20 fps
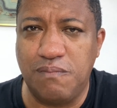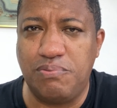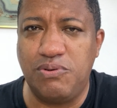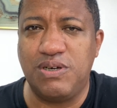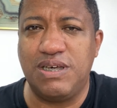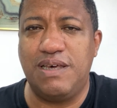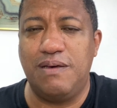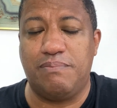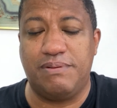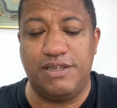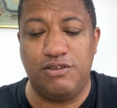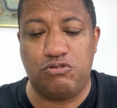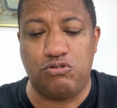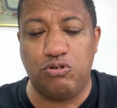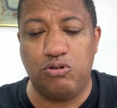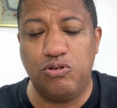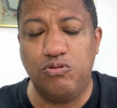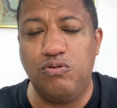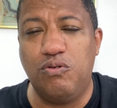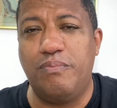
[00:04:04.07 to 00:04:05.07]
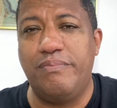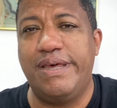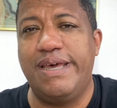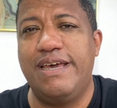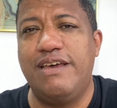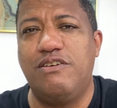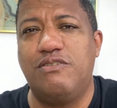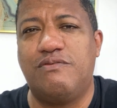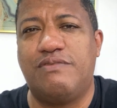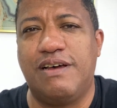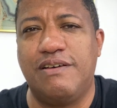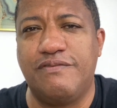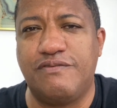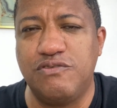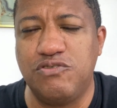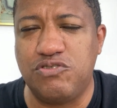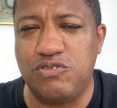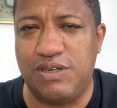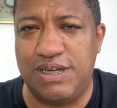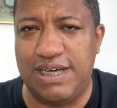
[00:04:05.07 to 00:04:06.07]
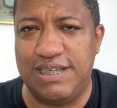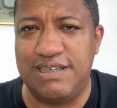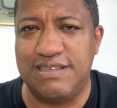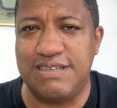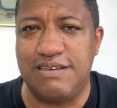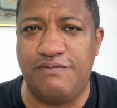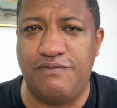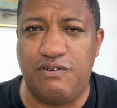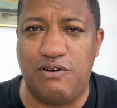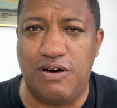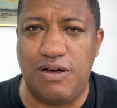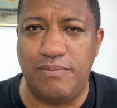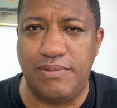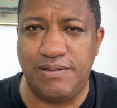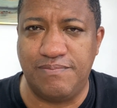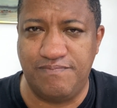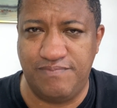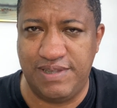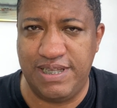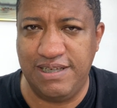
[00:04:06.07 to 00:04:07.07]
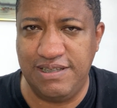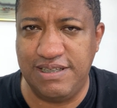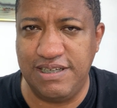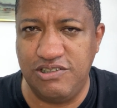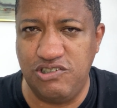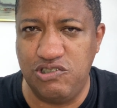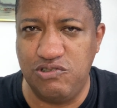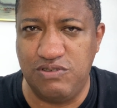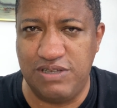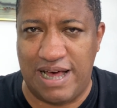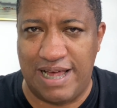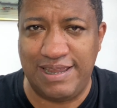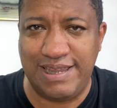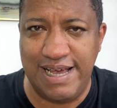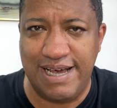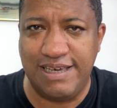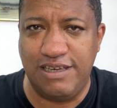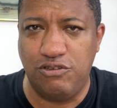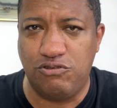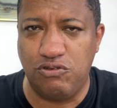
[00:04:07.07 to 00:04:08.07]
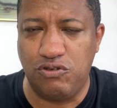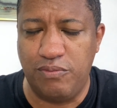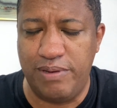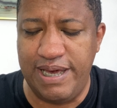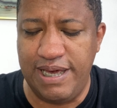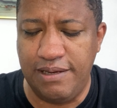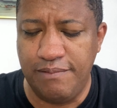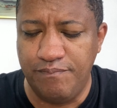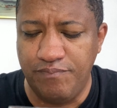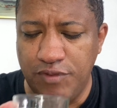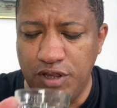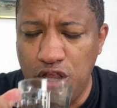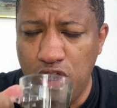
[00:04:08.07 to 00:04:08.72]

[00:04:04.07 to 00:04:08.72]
Por quê? Porque todo o meio vai funcionar dessa forma. Tá entendido? Até aqui tudo bem?